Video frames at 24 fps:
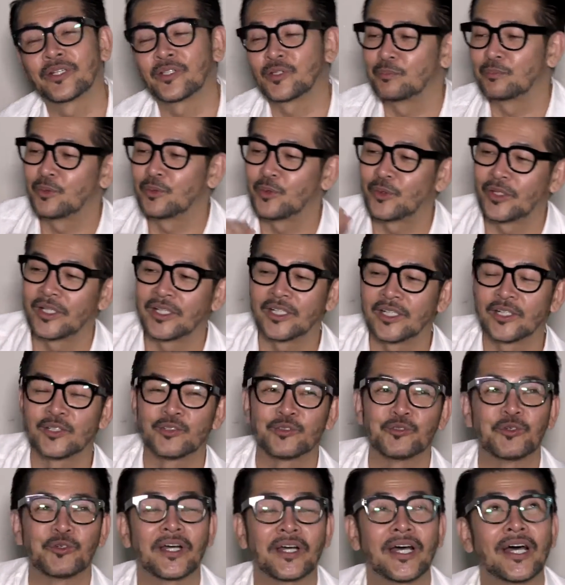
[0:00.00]
dicemplungin ke
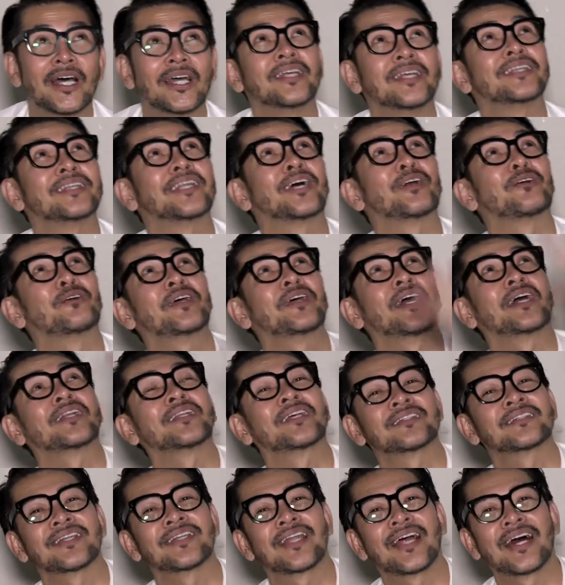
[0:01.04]
sungai ditaruh di
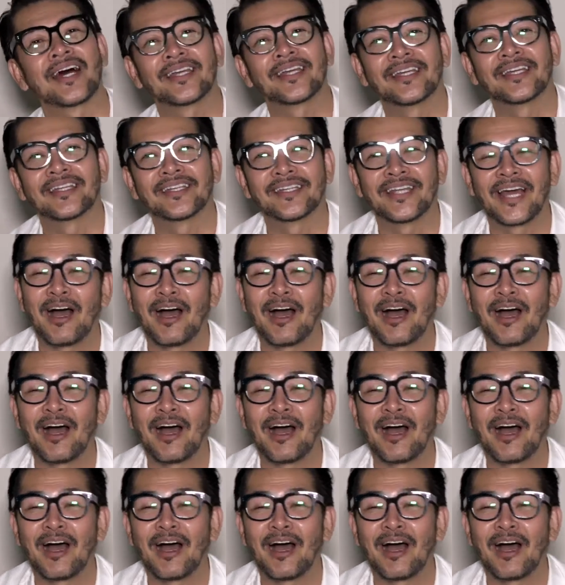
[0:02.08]
atas langit